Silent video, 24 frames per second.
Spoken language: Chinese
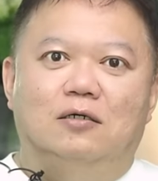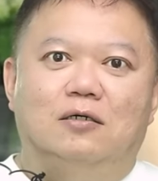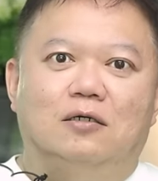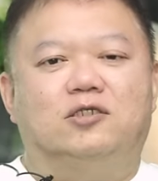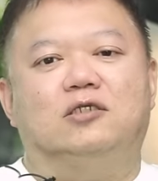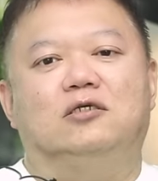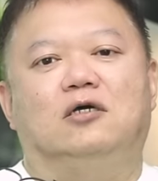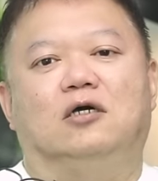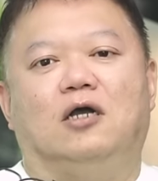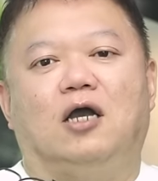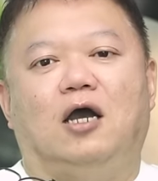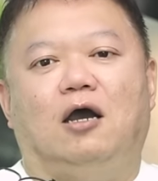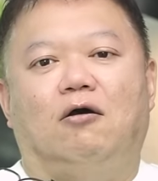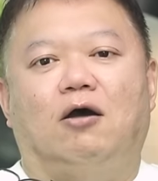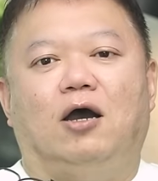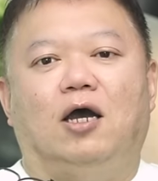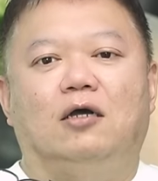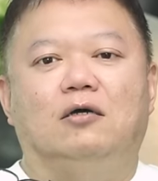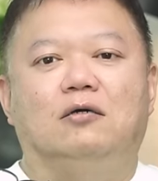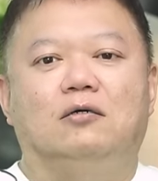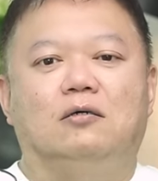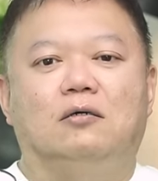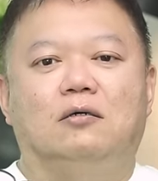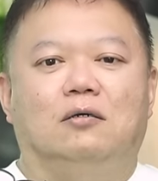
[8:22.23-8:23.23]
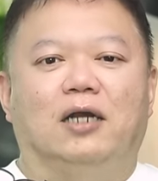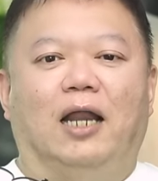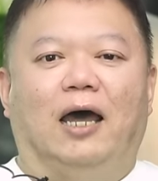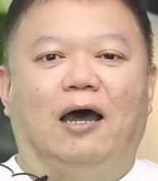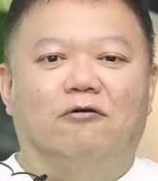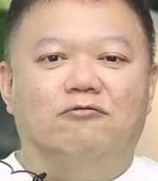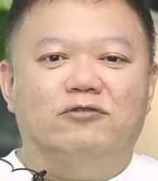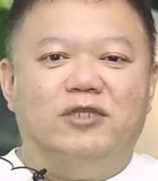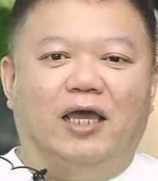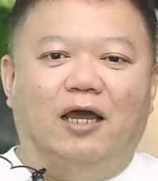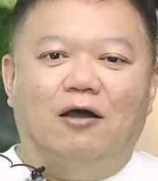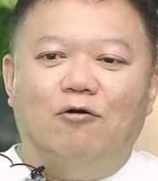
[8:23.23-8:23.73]
自己很好啊，
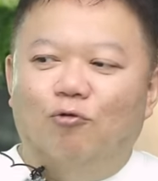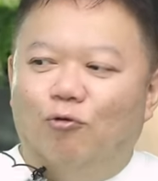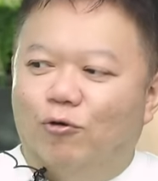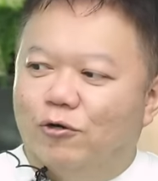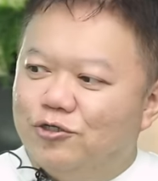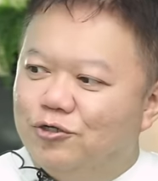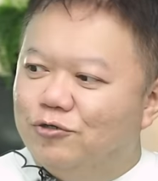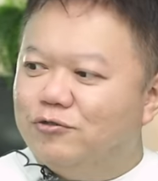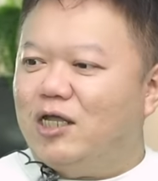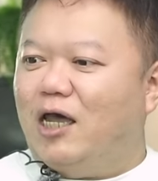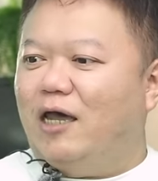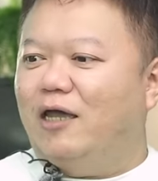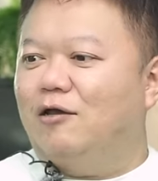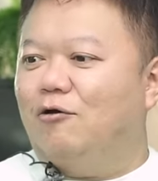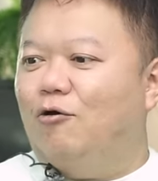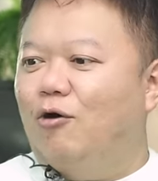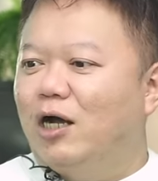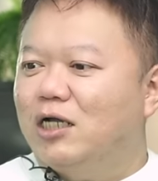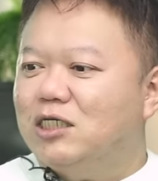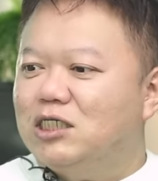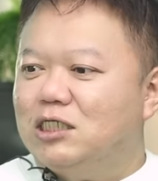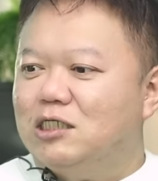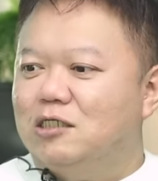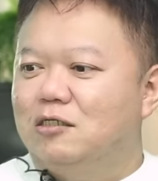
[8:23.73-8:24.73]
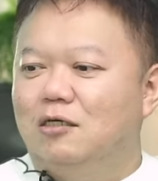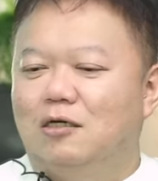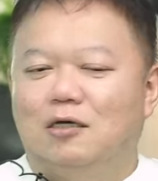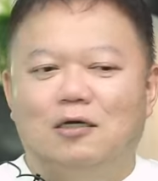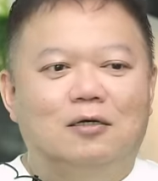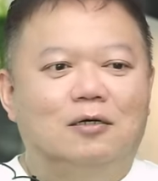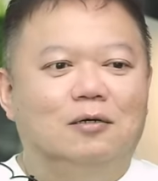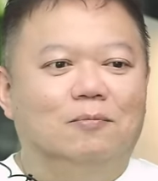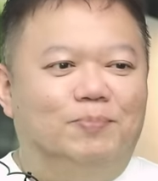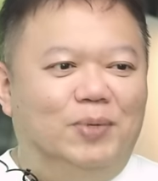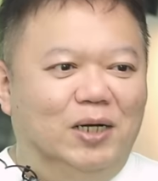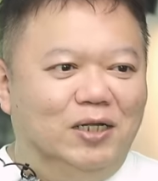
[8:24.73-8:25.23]
老娘我就太阴化忌，
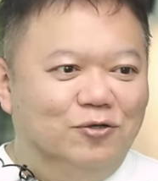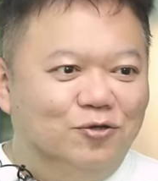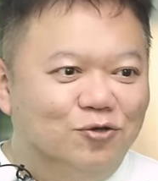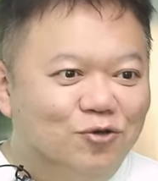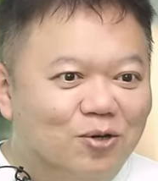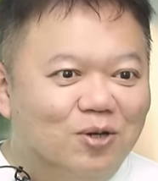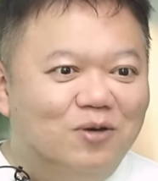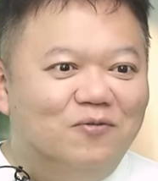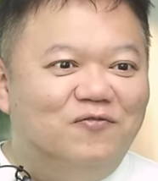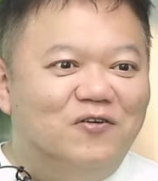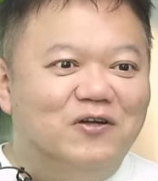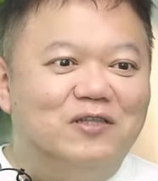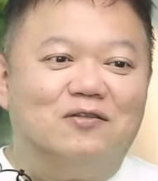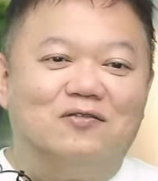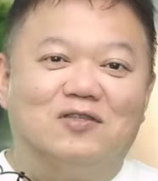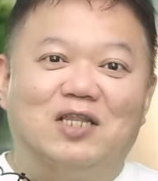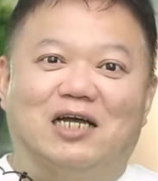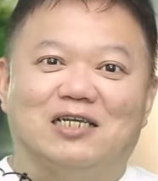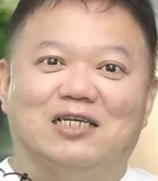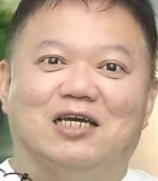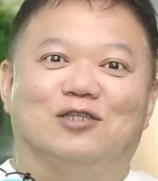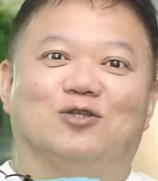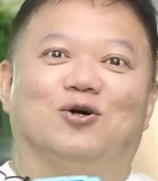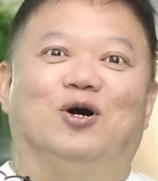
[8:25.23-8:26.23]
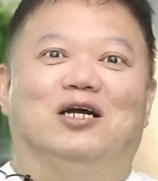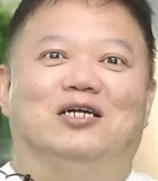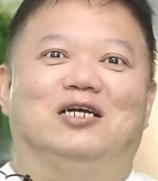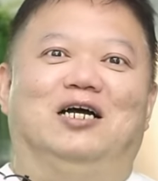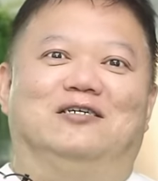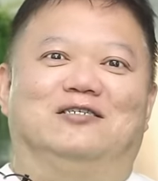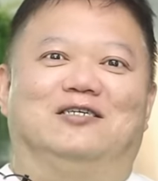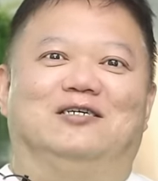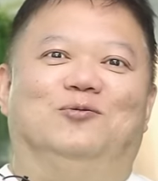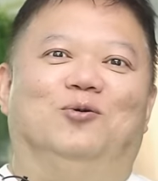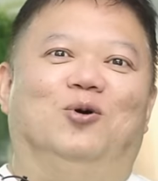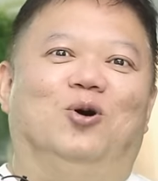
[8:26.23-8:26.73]
本月份大家都要
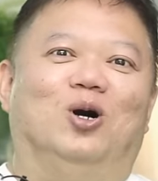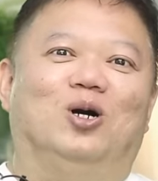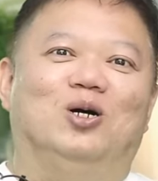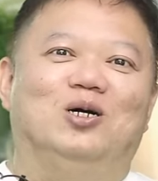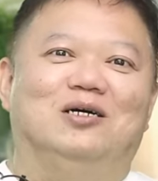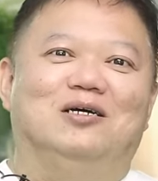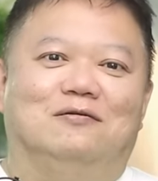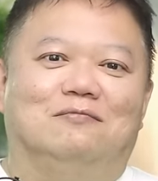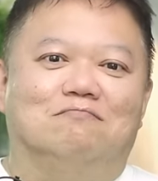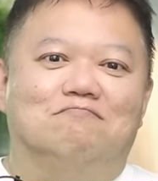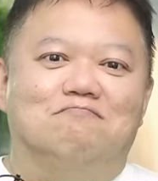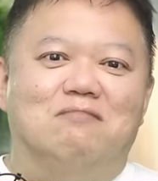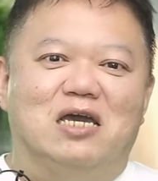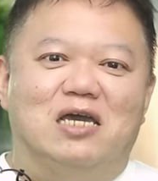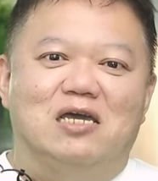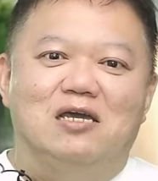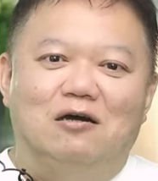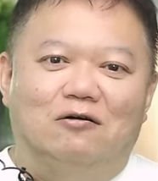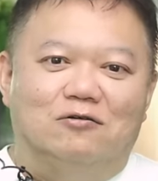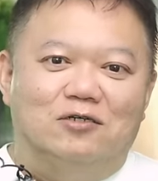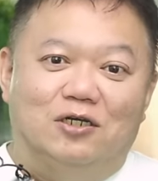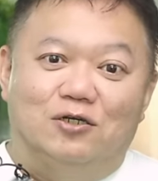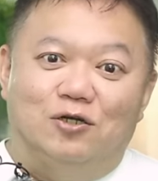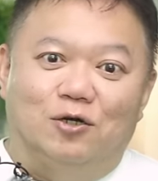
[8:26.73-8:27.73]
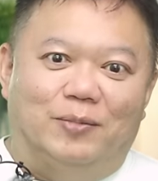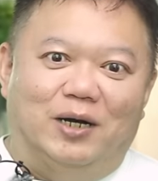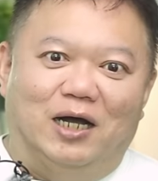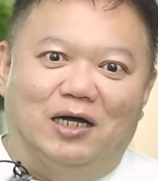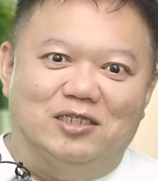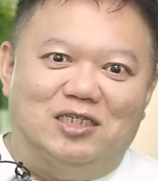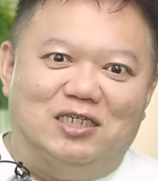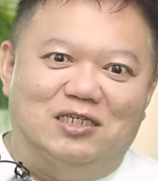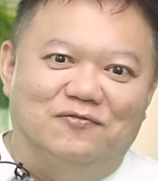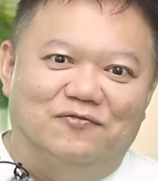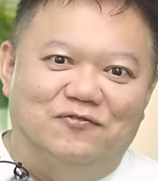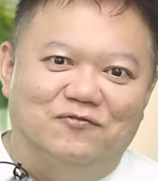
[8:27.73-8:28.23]
让着我，没有人有办法
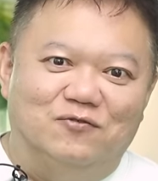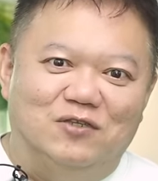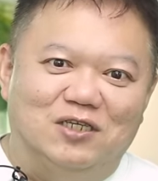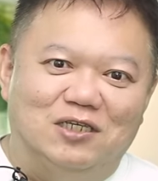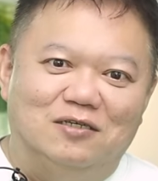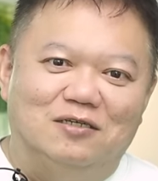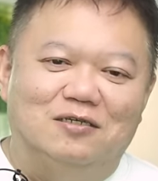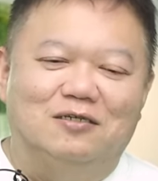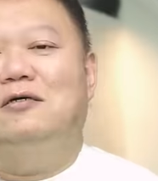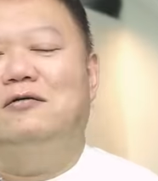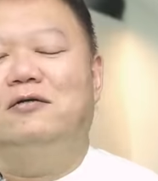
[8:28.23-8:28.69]
欺负你。